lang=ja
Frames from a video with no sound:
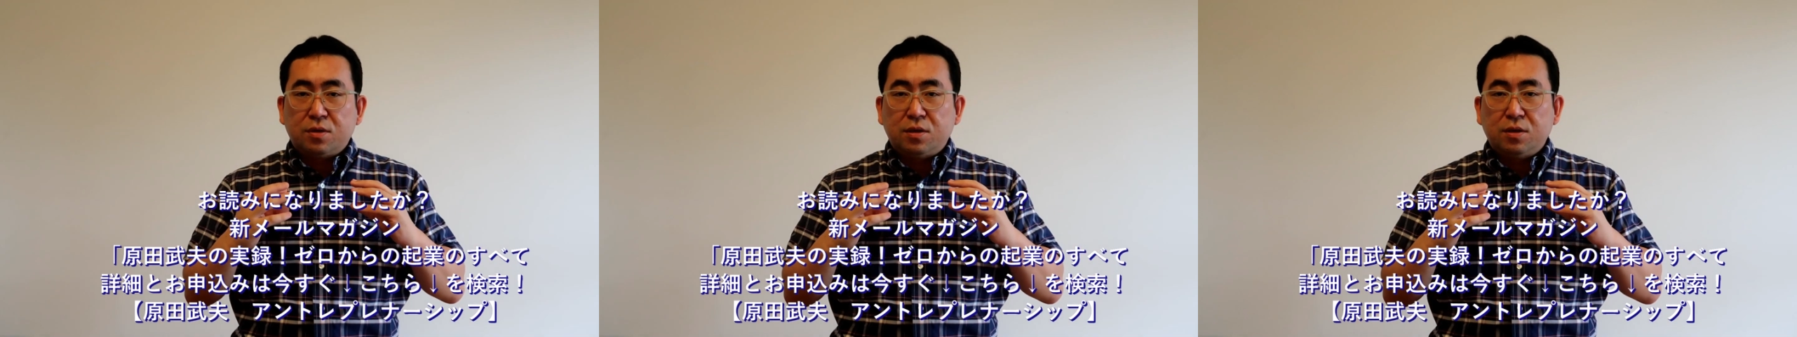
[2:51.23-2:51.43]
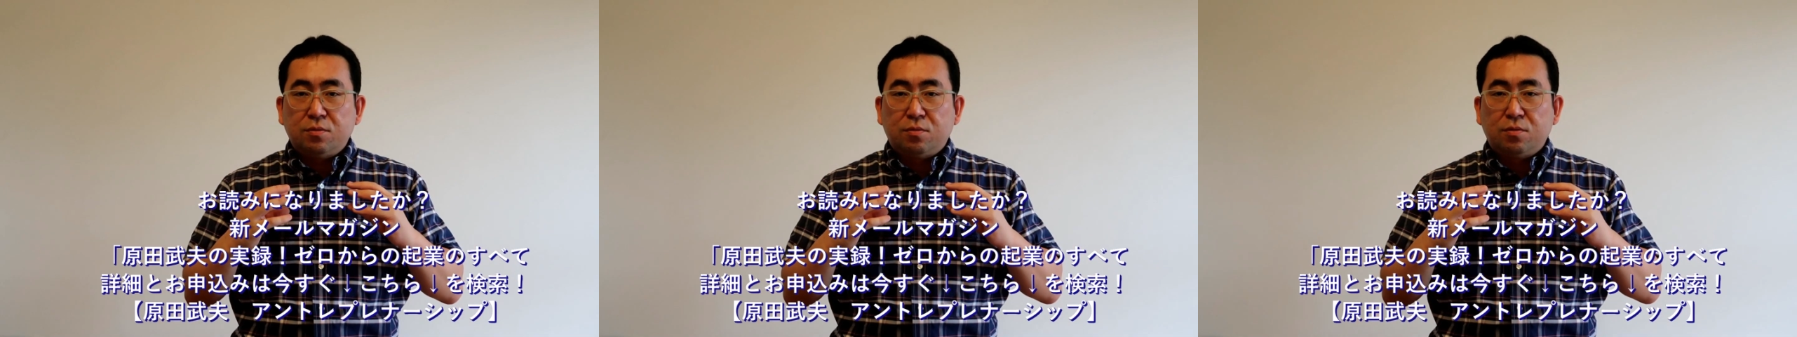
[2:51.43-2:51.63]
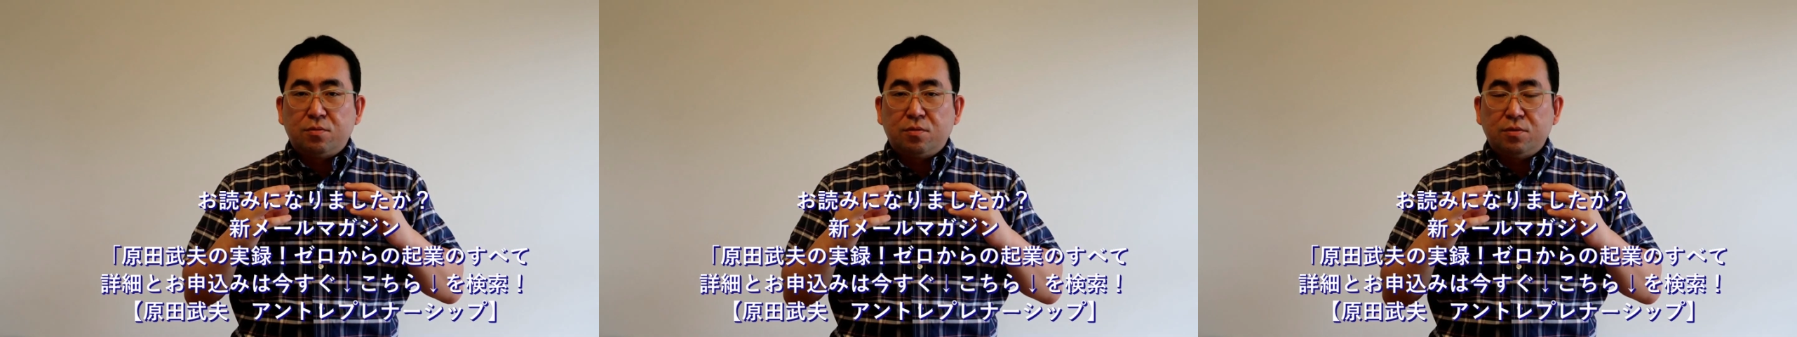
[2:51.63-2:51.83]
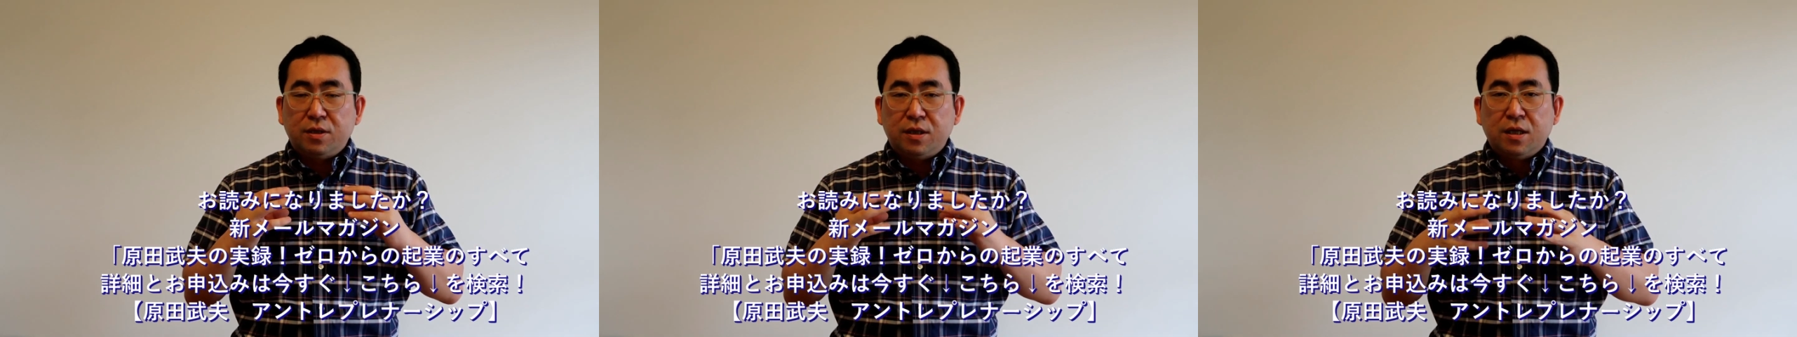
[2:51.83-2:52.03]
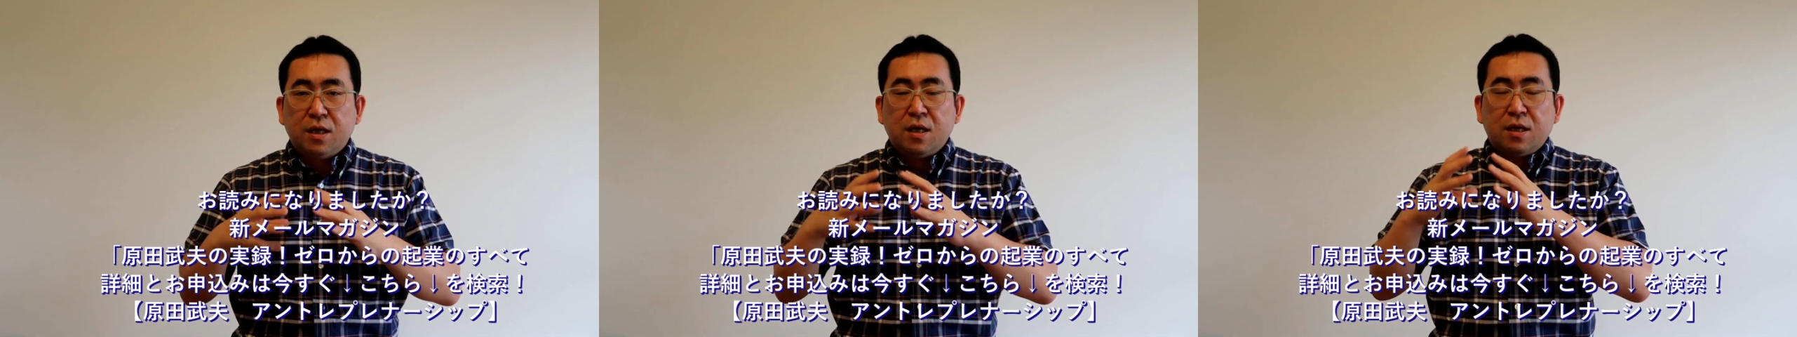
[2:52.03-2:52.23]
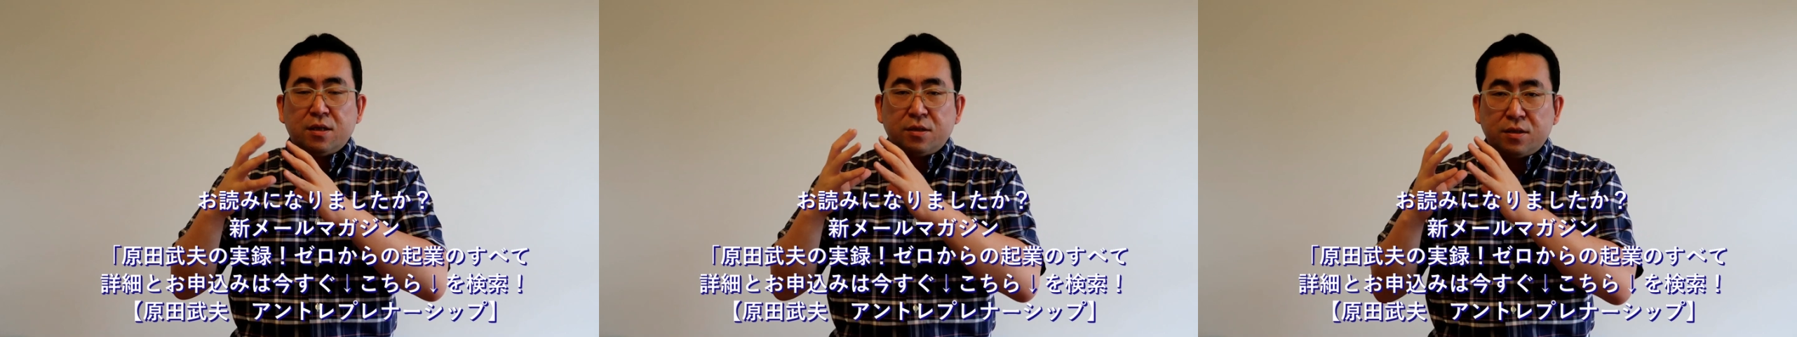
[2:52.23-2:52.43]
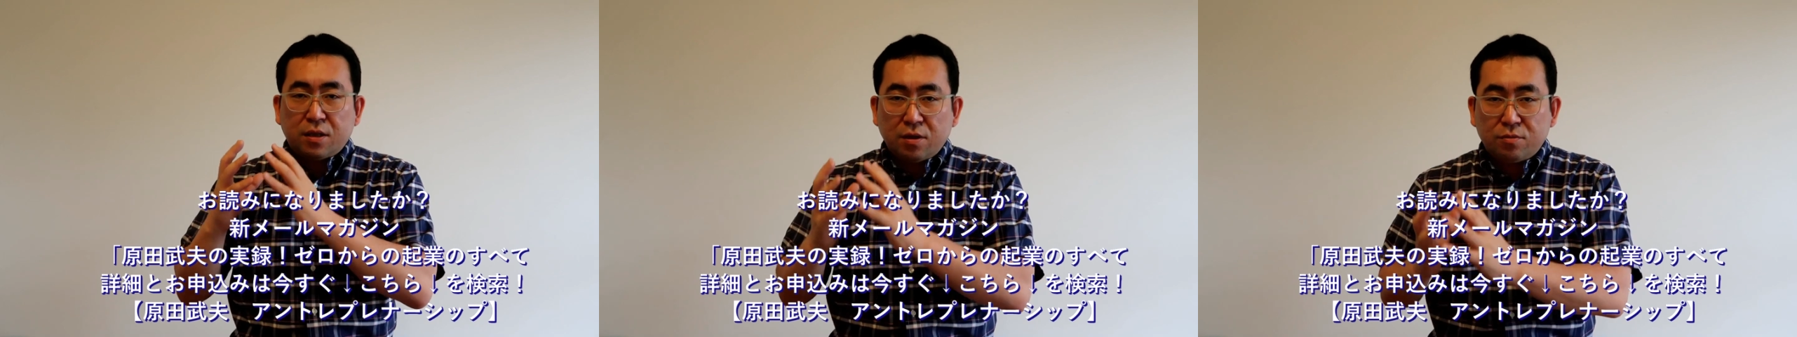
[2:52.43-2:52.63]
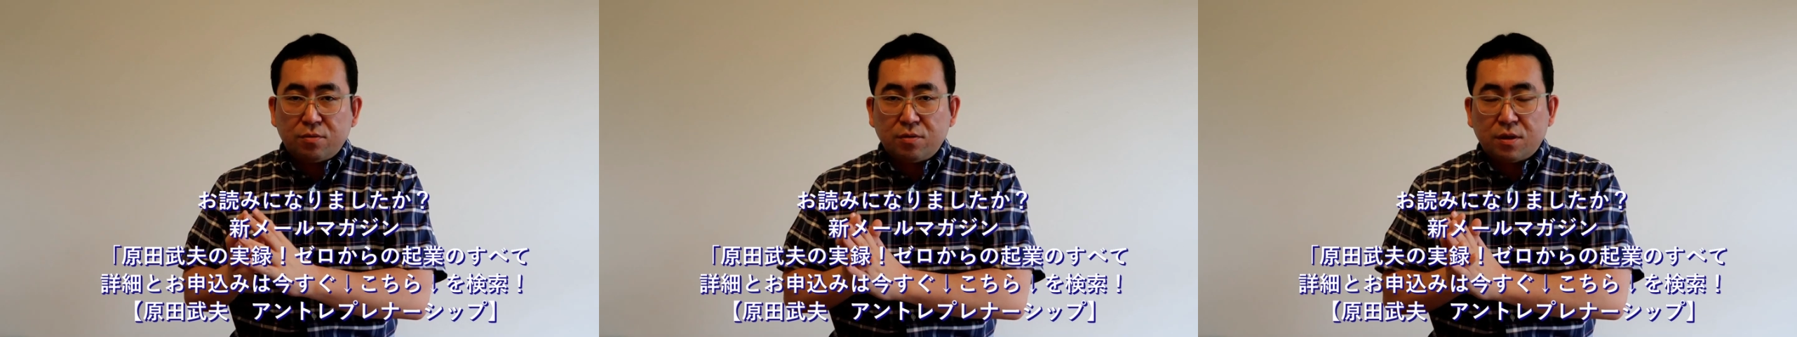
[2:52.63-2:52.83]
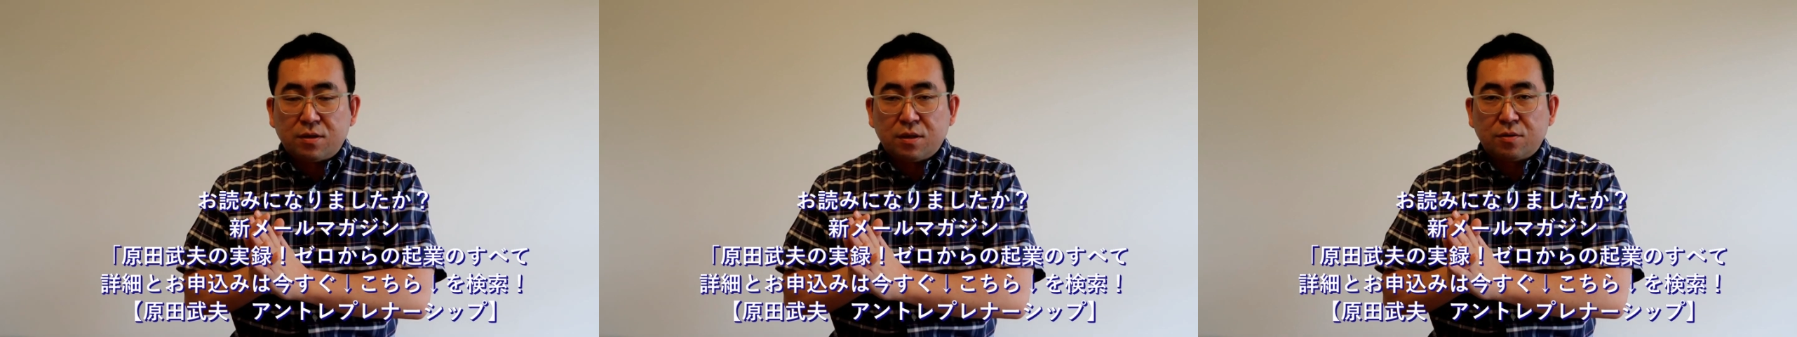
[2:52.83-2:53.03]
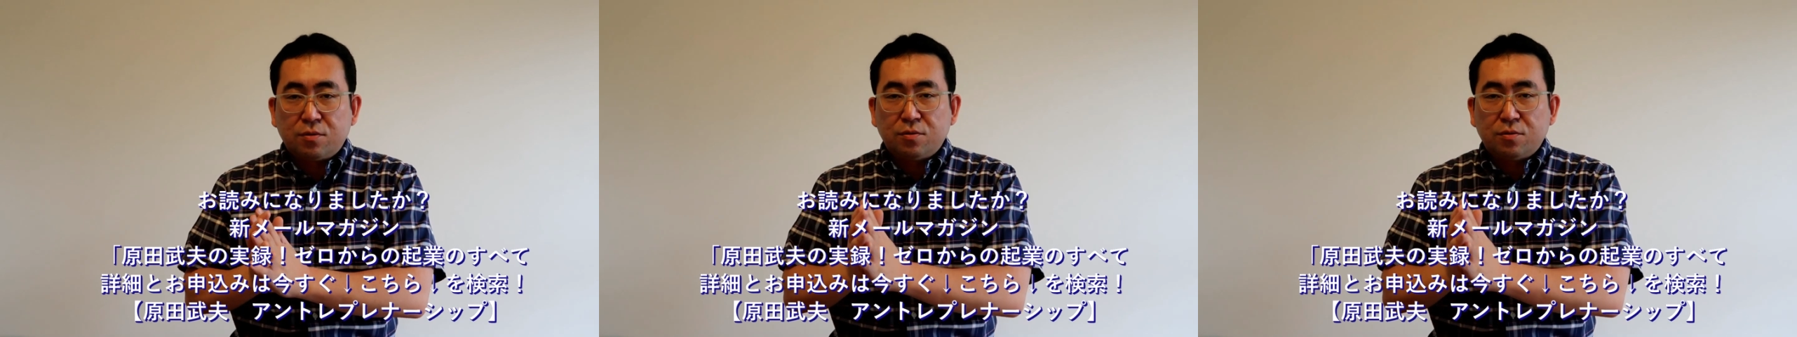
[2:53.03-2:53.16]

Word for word: ていう方向にしていくとですね、